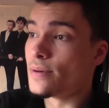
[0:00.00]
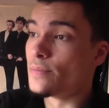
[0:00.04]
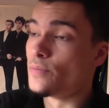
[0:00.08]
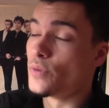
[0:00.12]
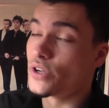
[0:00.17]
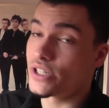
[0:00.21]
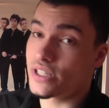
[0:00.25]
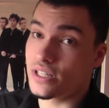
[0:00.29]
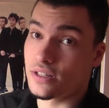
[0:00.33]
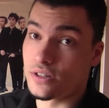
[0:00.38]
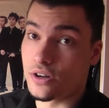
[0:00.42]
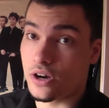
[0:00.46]

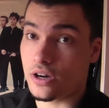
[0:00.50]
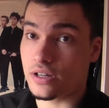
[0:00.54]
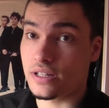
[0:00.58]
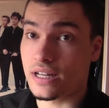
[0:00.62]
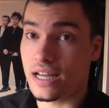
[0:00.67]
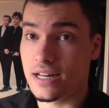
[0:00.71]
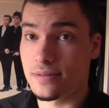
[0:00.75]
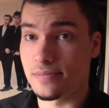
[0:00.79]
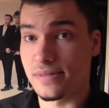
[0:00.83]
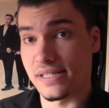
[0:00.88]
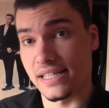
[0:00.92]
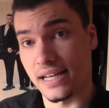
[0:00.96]
Müsst ihr noch ein
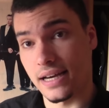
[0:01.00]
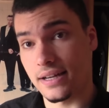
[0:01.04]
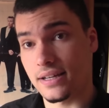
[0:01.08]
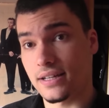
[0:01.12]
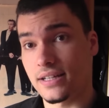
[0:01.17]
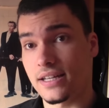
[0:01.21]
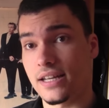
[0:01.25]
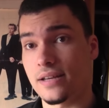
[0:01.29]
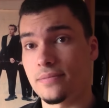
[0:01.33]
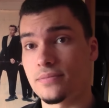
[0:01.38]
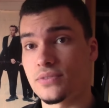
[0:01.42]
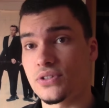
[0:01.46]
halbes Jahr
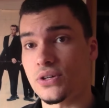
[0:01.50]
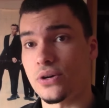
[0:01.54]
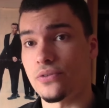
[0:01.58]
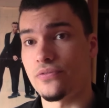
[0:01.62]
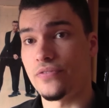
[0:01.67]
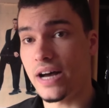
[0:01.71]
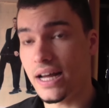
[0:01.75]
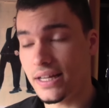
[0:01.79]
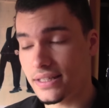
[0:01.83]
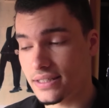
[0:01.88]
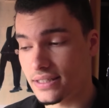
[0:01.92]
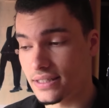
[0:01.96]
dann eben drauf
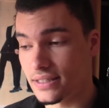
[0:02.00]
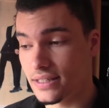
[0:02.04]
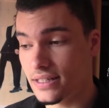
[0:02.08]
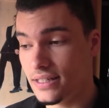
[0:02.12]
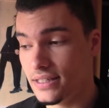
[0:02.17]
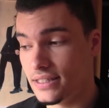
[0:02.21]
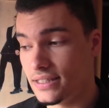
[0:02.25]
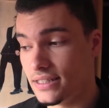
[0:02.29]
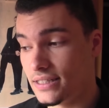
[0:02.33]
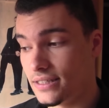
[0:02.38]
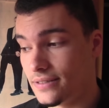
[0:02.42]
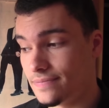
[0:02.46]
warten.
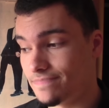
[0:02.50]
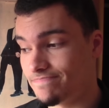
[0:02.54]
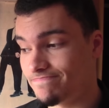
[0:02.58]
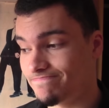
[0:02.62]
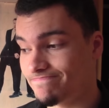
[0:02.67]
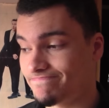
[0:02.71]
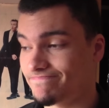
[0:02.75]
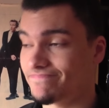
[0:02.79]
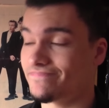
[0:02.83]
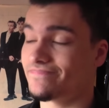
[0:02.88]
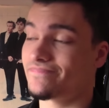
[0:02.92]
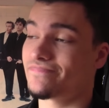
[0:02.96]

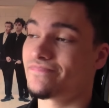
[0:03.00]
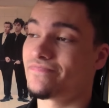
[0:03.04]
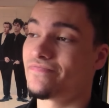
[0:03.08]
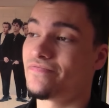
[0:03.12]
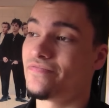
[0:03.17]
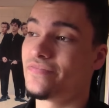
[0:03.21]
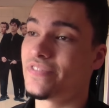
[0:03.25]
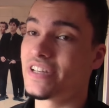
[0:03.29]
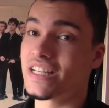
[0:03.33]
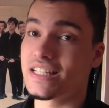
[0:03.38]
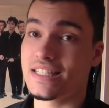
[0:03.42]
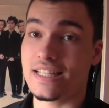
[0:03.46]
Ähm,
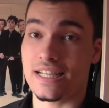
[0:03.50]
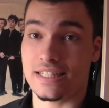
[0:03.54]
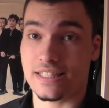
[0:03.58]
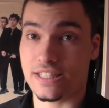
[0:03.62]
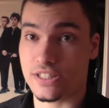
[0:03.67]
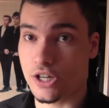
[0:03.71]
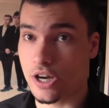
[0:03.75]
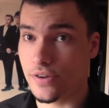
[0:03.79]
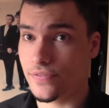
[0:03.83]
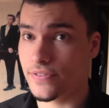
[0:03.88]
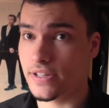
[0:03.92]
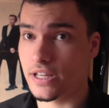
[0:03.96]
wie gesagt,
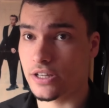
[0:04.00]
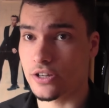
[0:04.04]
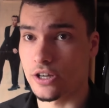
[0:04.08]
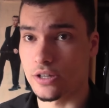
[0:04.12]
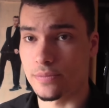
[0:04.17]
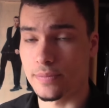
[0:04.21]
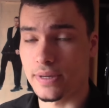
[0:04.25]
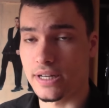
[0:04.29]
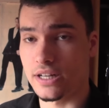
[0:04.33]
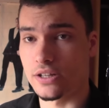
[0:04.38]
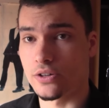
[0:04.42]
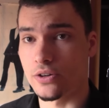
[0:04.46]
ich hoffe, ihr
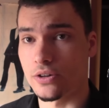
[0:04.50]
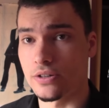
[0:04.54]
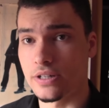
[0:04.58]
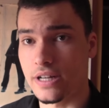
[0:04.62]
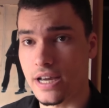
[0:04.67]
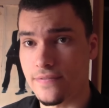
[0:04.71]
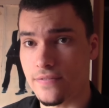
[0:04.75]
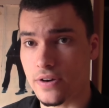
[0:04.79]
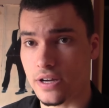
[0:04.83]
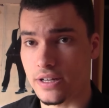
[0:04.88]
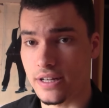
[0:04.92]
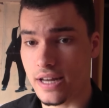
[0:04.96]
könnt meine Gründe
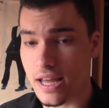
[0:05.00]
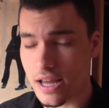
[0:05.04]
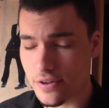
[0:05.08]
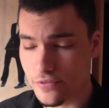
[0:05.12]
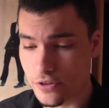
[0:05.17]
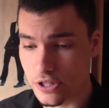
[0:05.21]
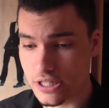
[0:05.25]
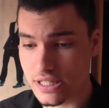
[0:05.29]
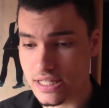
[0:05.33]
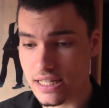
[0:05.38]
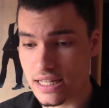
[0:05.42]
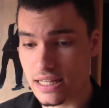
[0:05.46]
einfach
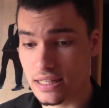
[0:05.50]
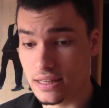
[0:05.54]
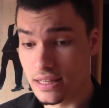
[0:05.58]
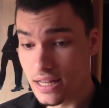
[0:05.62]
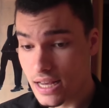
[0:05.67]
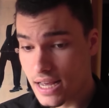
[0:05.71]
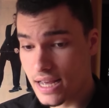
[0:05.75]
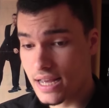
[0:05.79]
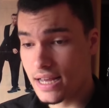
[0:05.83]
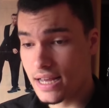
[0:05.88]
nachvollziehen.